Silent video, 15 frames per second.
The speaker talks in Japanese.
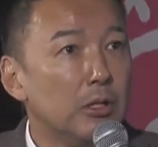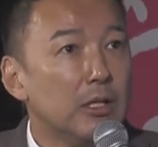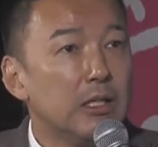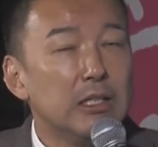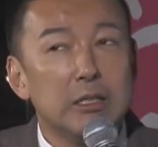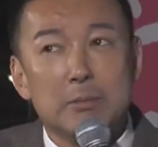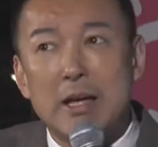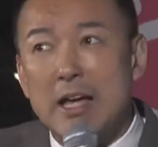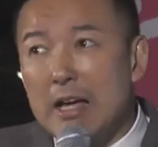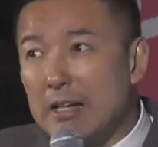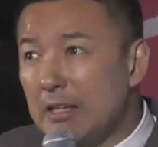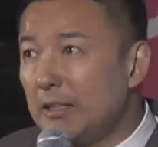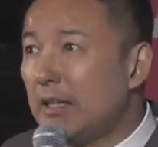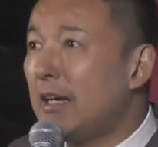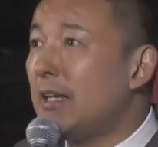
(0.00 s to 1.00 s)
今あ
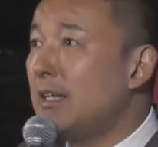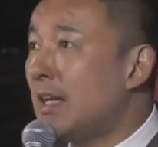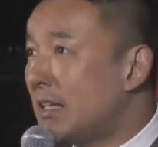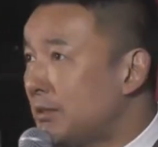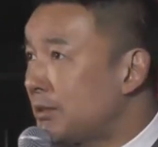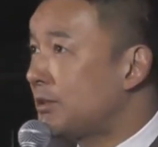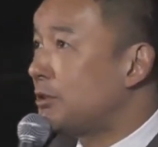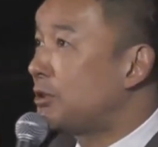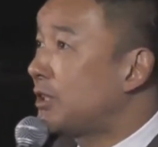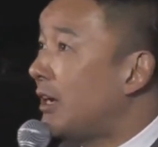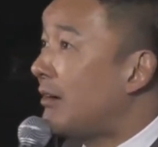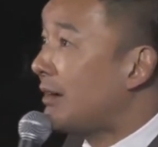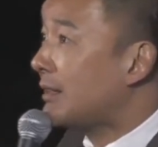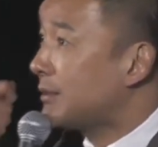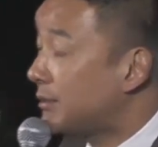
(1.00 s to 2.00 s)
なたが安く使
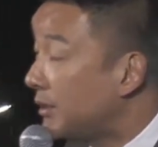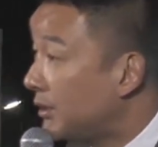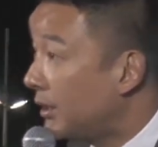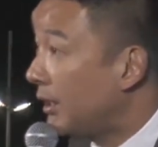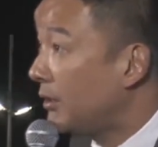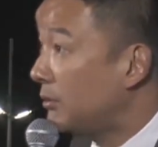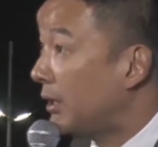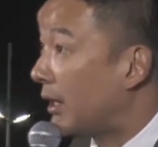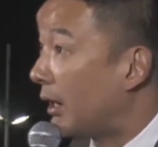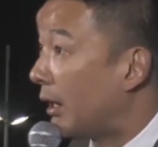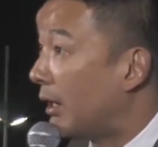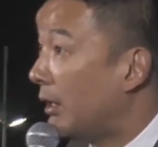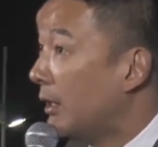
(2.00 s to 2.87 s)
われすぎているから。